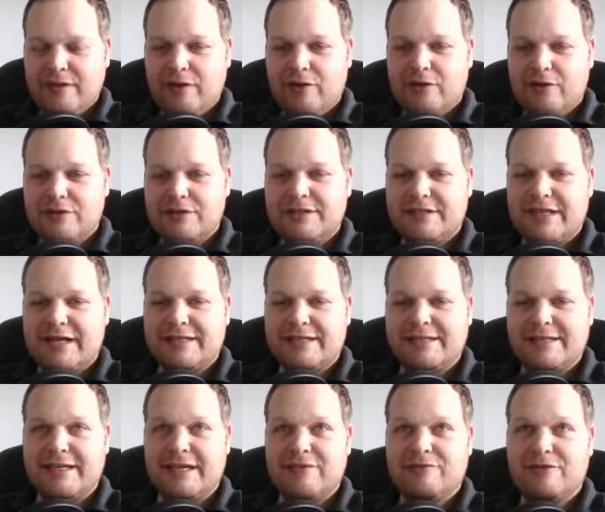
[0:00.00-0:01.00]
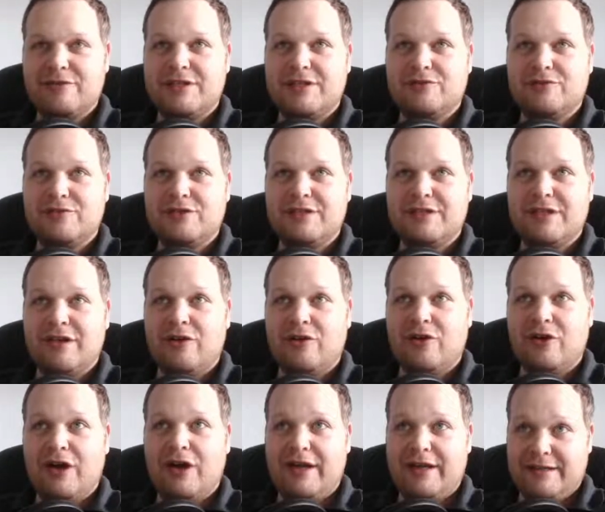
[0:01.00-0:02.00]
und hatte dadurch natürlich
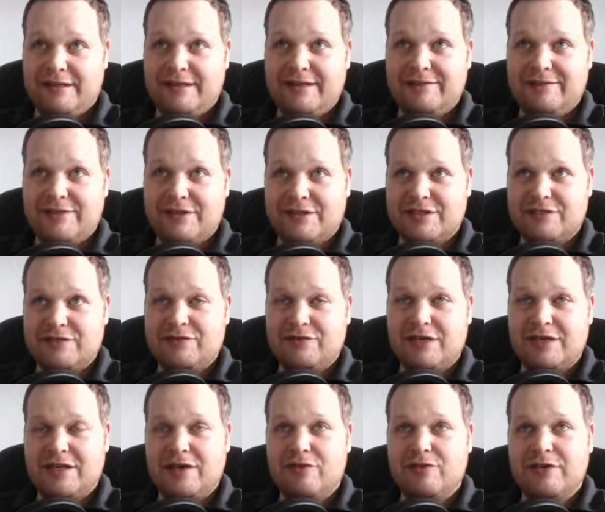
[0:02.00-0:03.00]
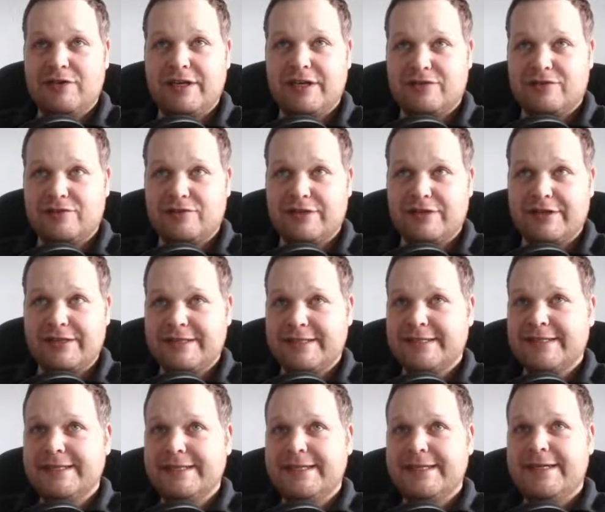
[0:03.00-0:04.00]
auch ein gewisses Vertrauen erzeugt.
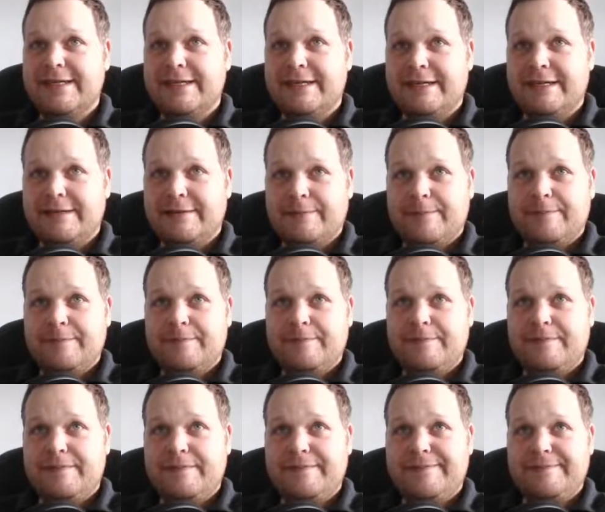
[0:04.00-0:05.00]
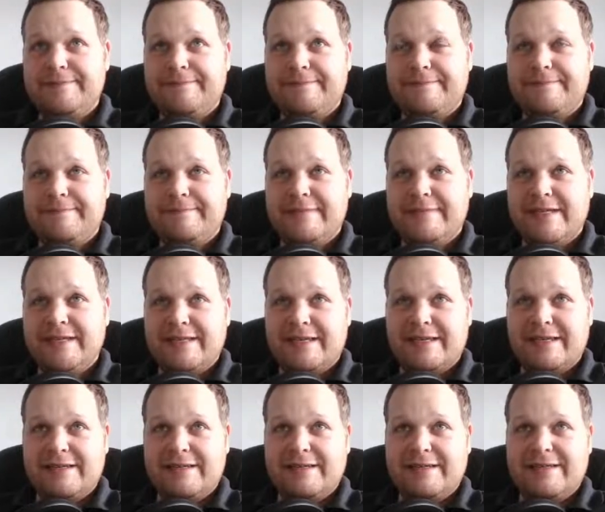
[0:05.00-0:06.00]
Ähm, ich
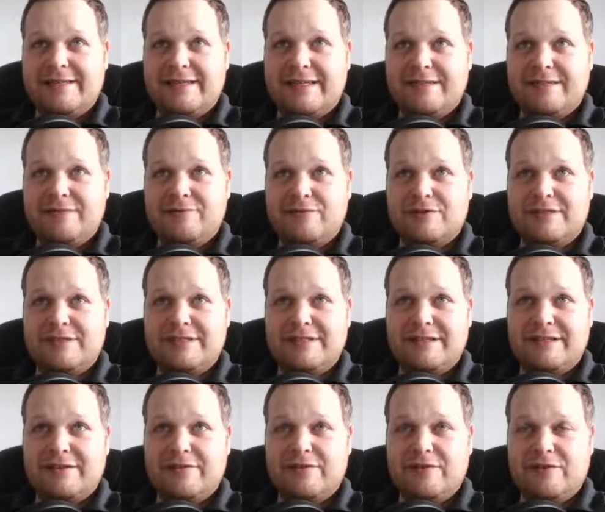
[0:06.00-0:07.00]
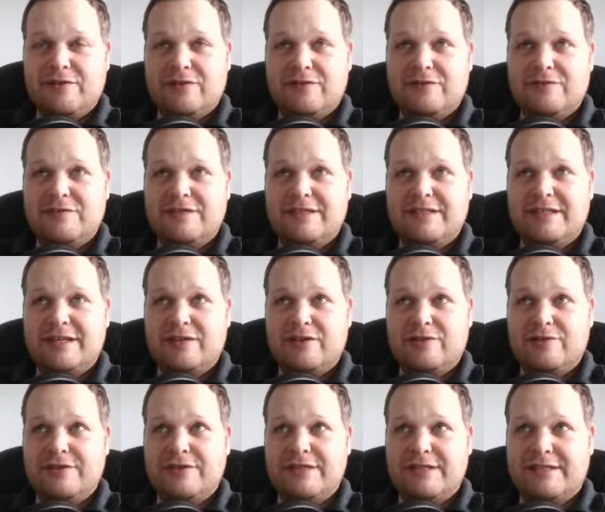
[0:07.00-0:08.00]
sage, es hatte nur ca. 450 Jahre
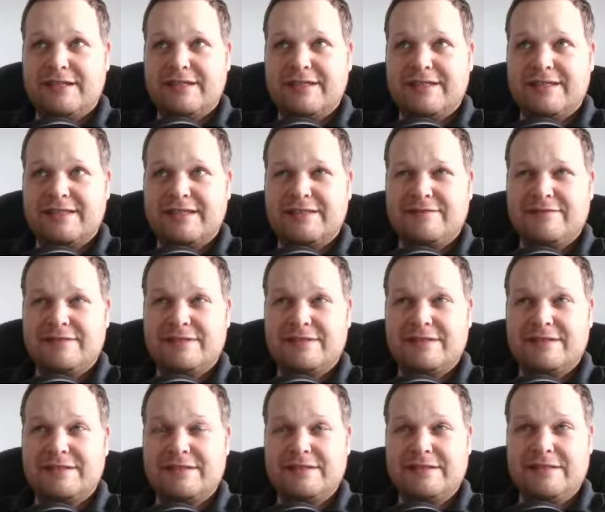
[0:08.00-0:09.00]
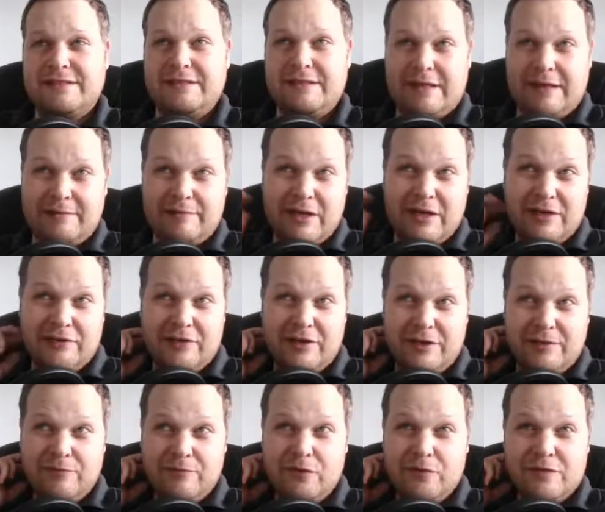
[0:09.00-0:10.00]
Gültigkeit, das heißt, wir sind haben
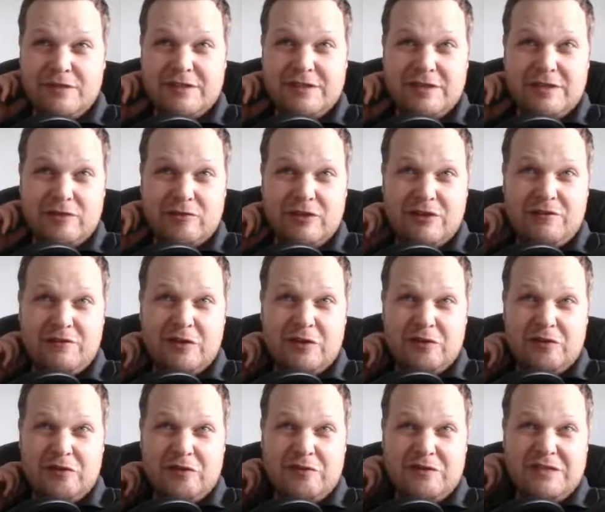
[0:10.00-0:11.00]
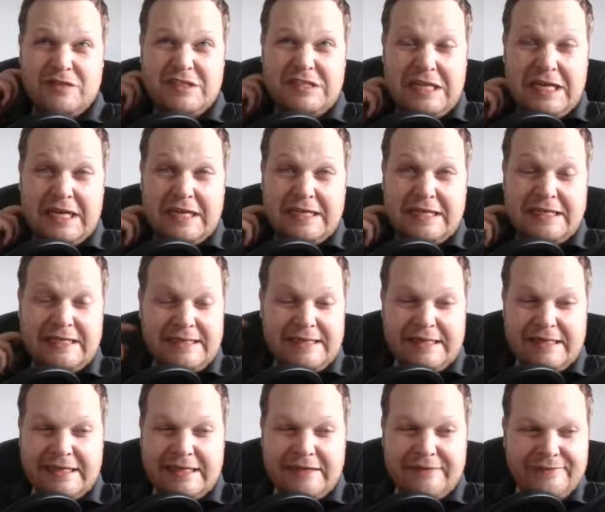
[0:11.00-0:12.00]
angefangen im 15. Jahrhundert, 450 Jahre.
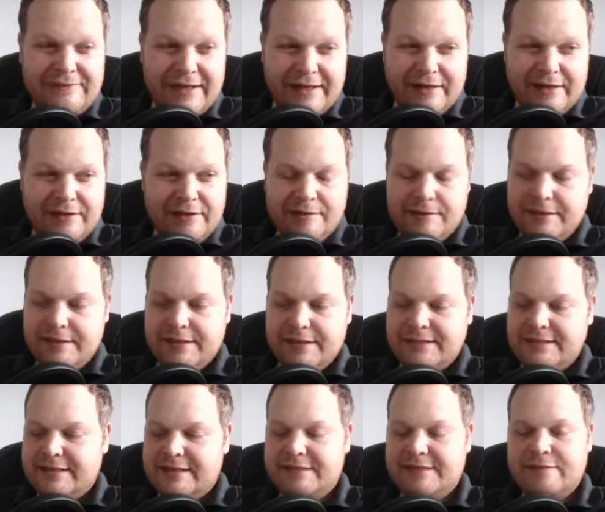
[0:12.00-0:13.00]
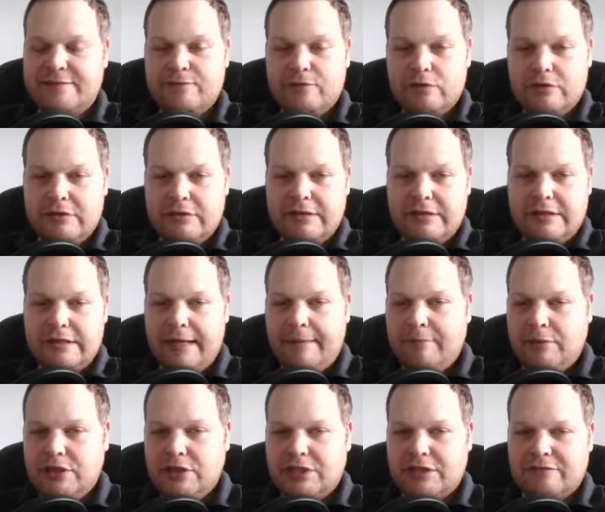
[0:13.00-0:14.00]
Irgendwann ist das wohl
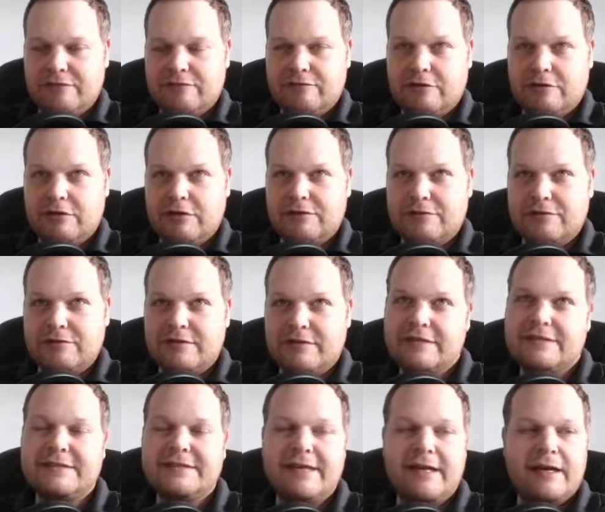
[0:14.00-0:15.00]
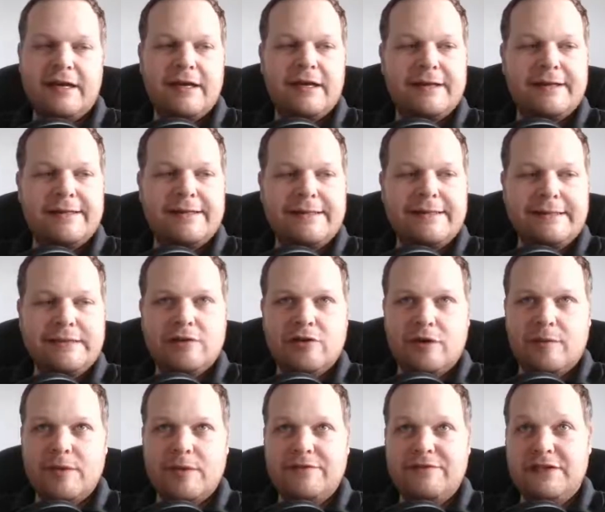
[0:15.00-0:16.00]
abgeschafft worden. Und dann
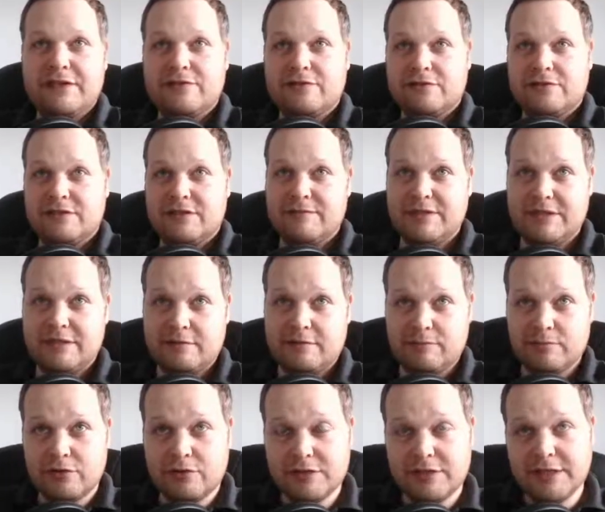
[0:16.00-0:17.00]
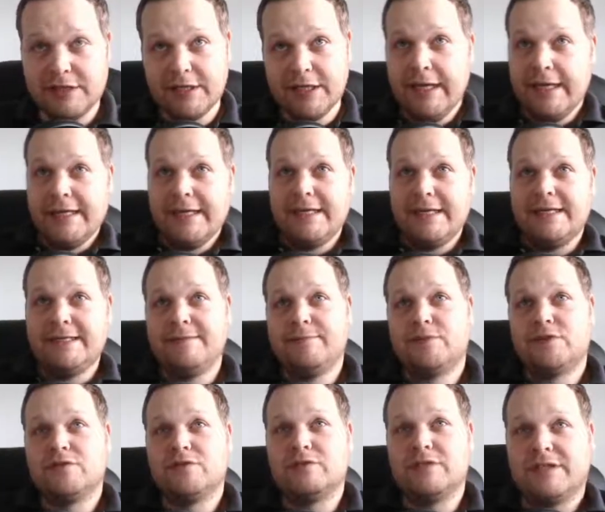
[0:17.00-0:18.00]
kommen wir zu unserem nächsten Punkt, dem
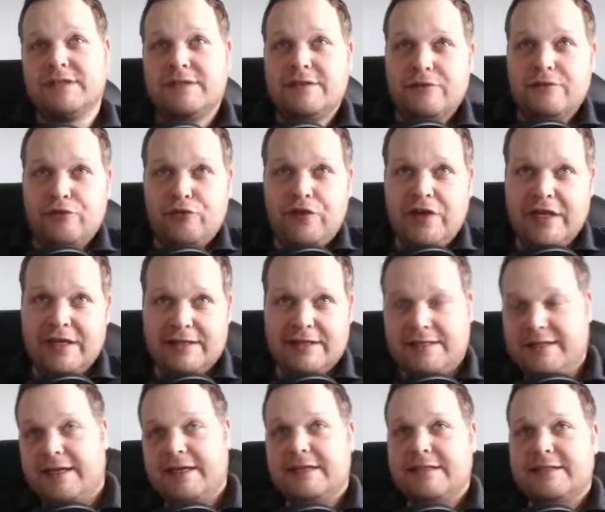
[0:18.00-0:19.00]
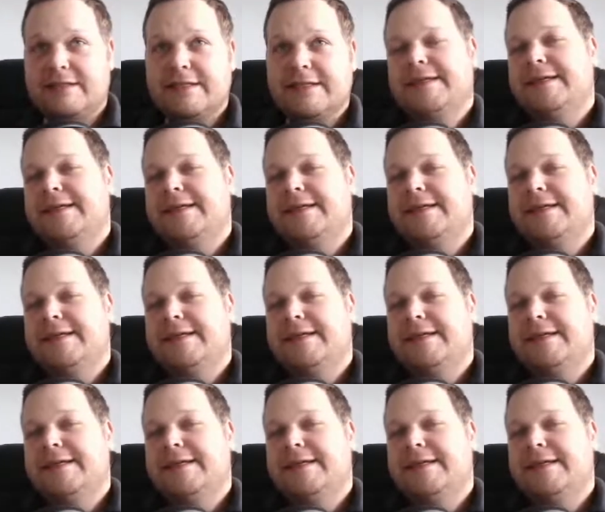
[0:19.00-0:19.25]
sogenannten Fiat-Geld.